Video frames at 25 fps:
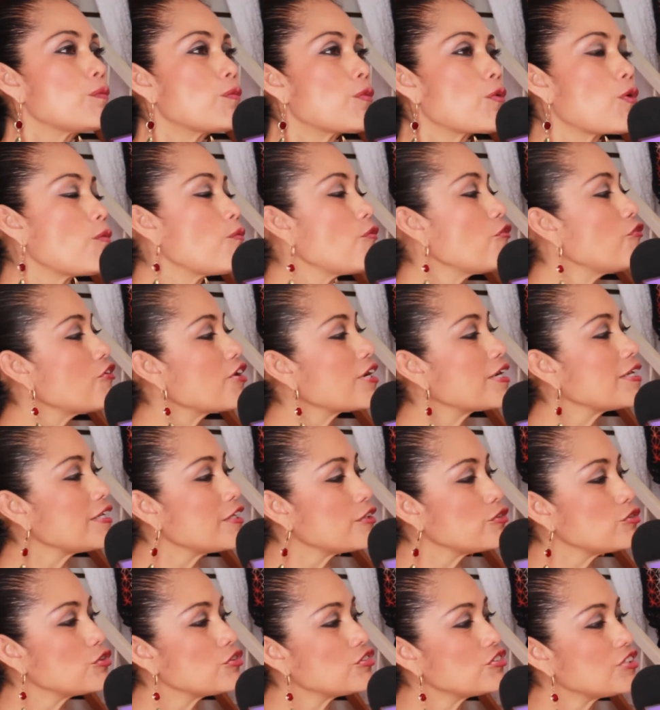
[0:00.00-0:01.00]
cómo fue que
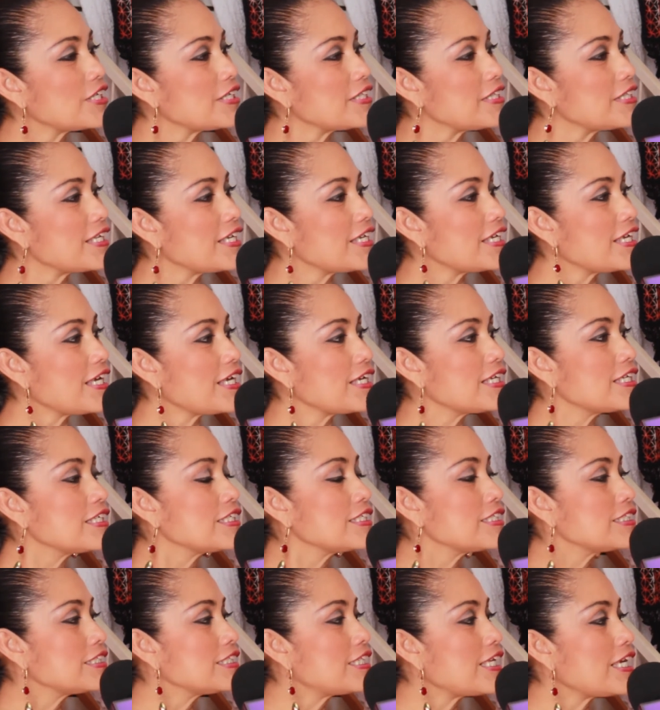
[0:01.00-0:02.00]
nació esta idea
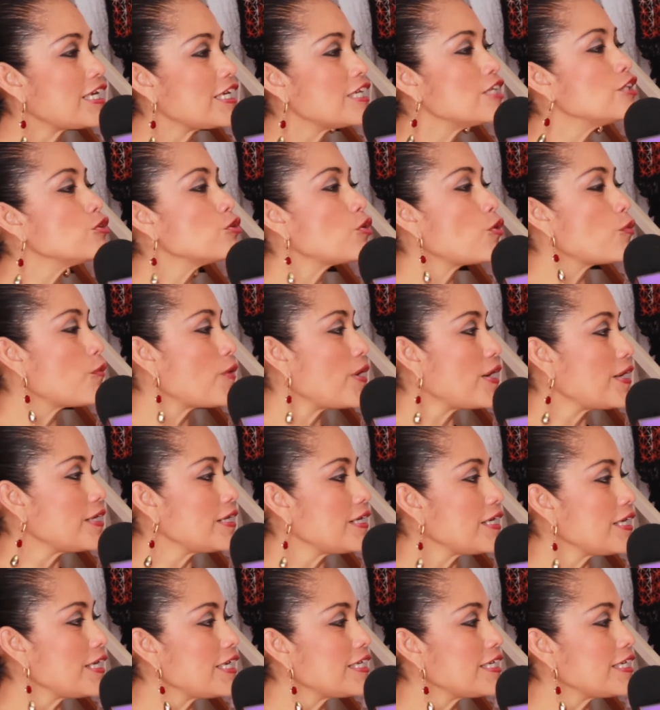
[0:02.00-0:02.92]
de innovar